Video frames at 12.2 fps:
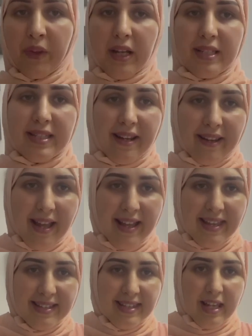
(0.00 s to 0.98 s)
اختي
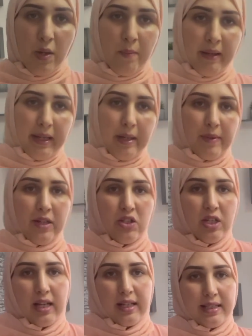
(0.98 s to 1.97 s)
الرايه ديال المغرب
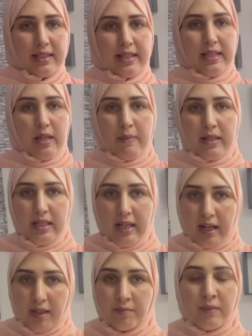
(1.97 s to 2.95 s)
كتجي هكا التحزيمه
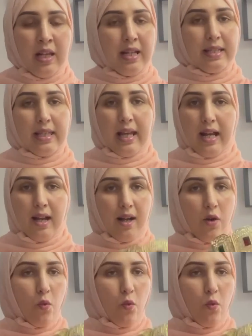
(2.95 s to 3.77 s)
ديالها صراحه